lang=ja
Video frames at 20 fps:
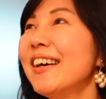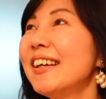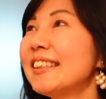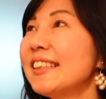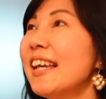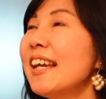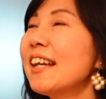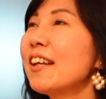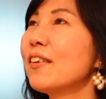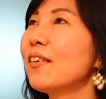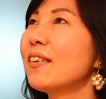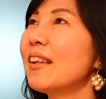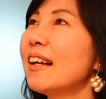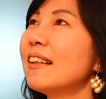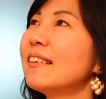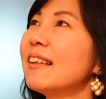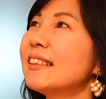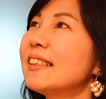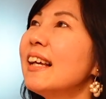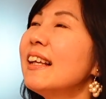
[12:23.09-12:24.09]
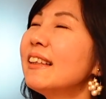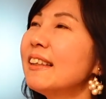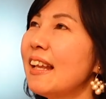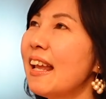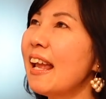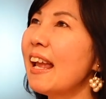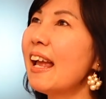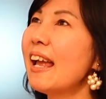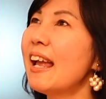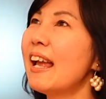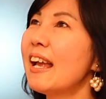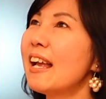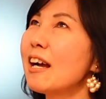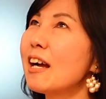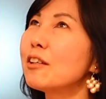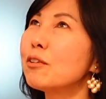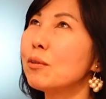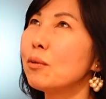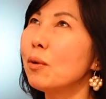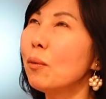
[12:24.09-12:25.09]
せやけど旦那さんね
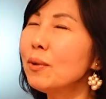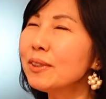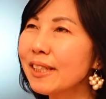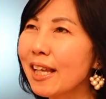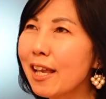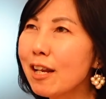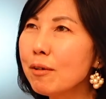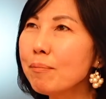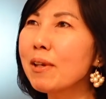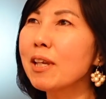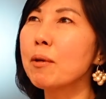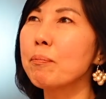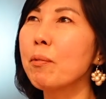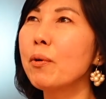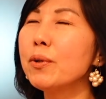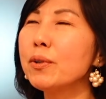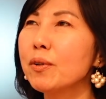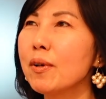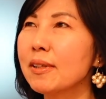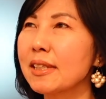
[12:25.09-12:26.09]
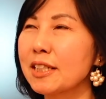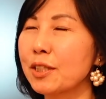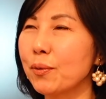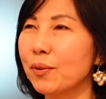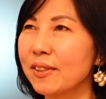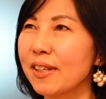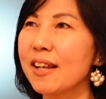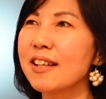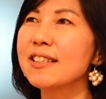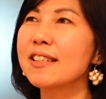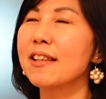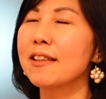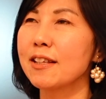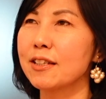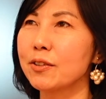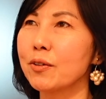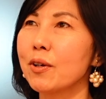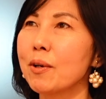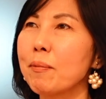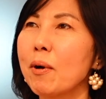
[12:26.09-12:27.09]
あの抑えるべきポイントは私抑えてたんで
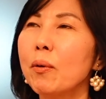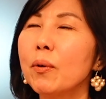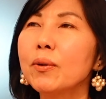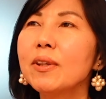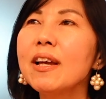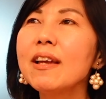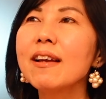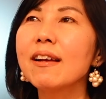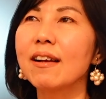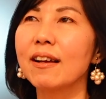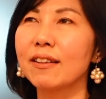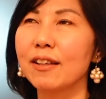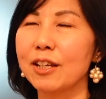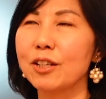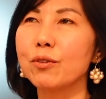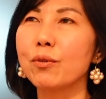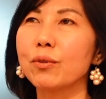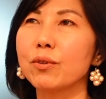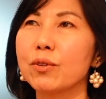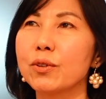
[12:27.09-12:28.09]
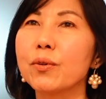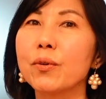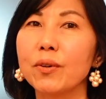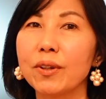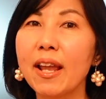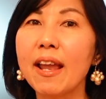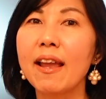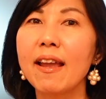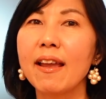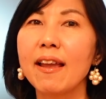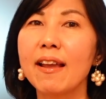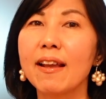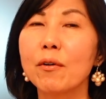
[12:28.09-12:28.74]
すよやっぱ穏やかな人っていうそこね